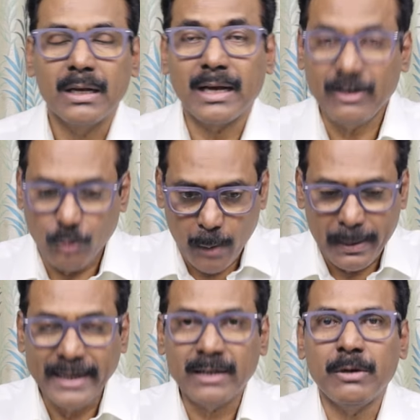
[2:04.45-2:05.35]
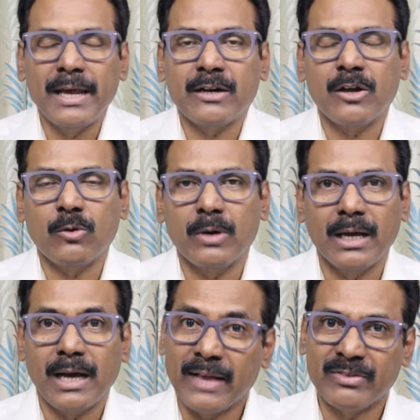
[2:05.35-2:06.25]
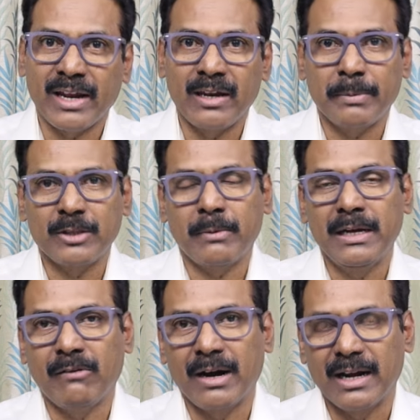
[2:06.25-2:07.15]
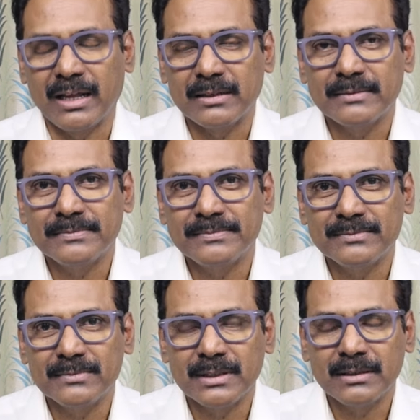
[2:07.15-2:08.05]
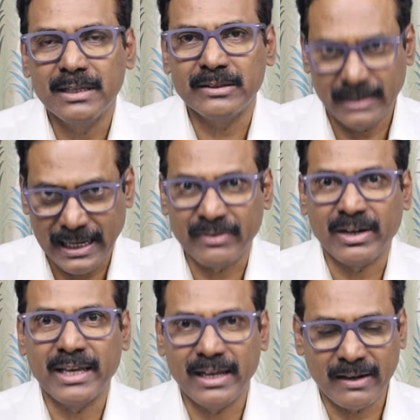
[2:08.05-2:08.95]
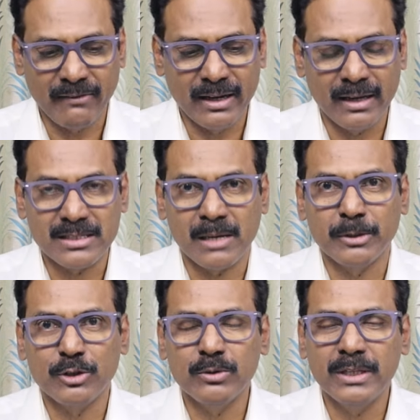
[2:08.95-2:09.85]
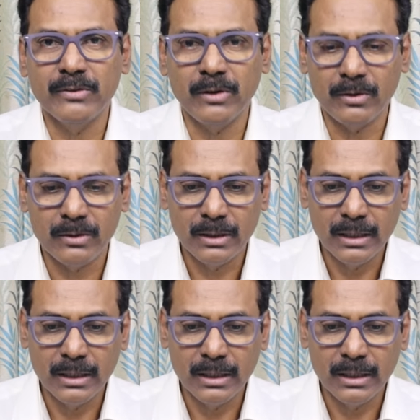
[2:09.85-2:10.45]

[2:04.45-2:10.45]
కానీ లోపల ఐటెంలు ఎక్కడా కూడా ఆంధ్ర అనే పదం మళ్ళీ వాళ్ళ ఎందుకంటే ఆంధ్రాకి ఏ రకంగా సంబంధం ఉంది ఇందులో